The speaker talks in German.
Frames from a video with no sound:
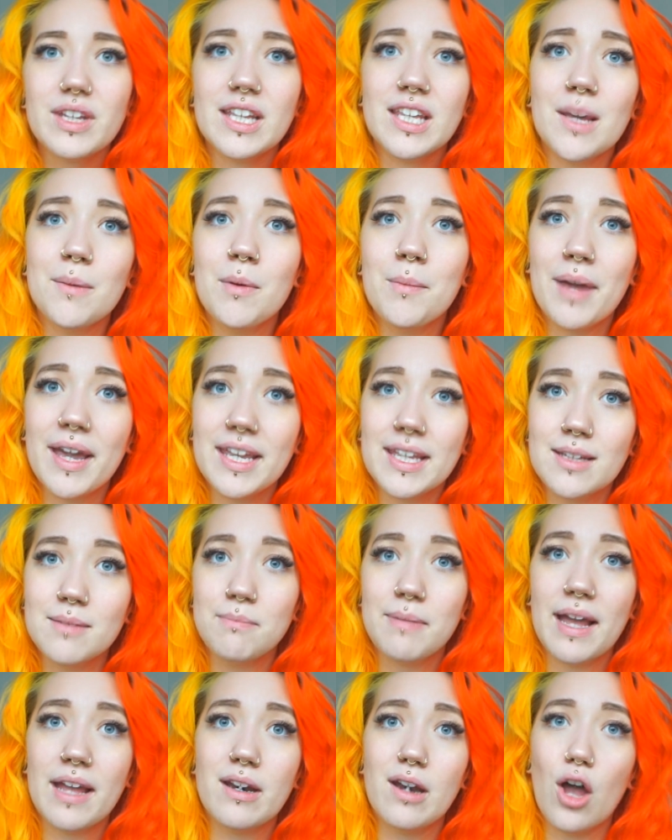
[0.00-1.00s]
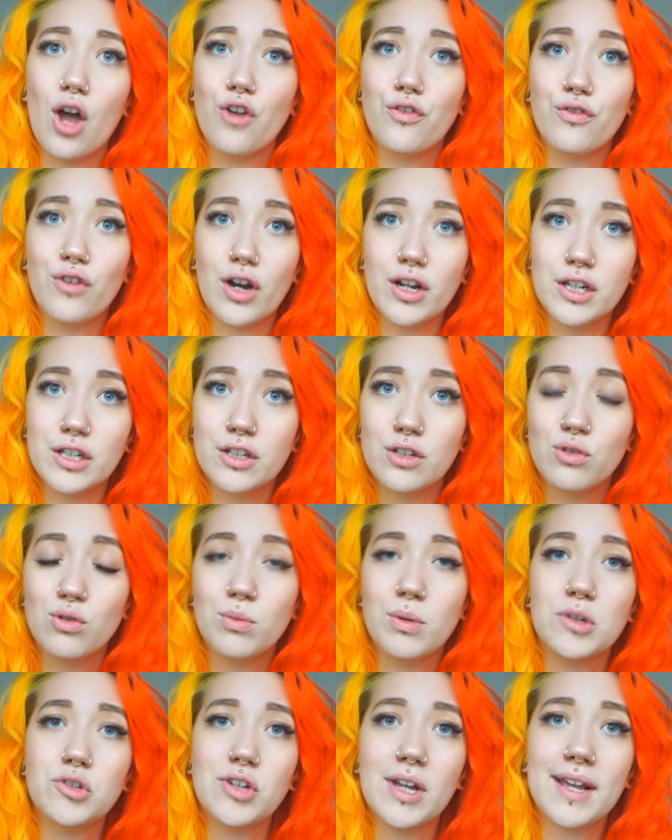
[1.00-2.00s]
Ich habe am rechten Bein äh, vorne den
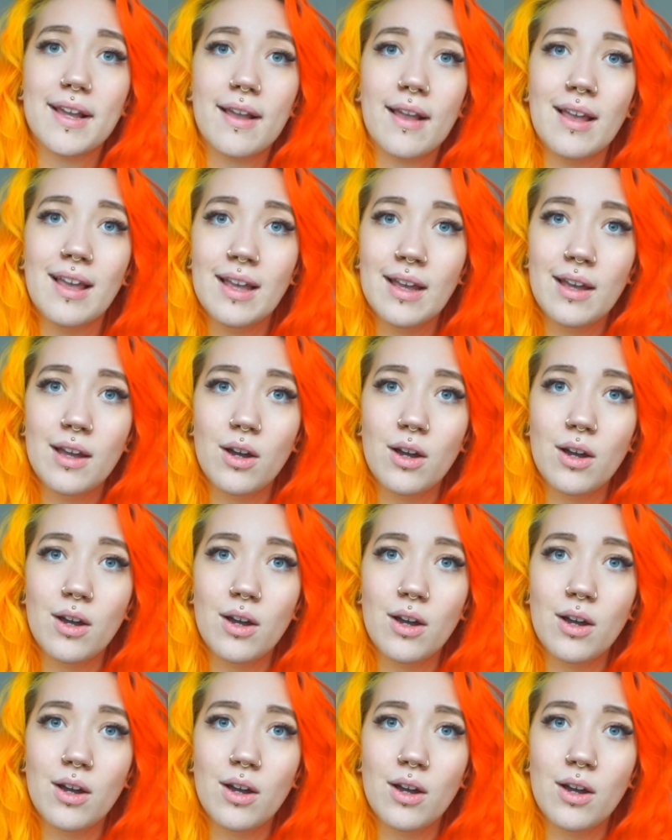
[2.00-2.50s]
Oberschenkel,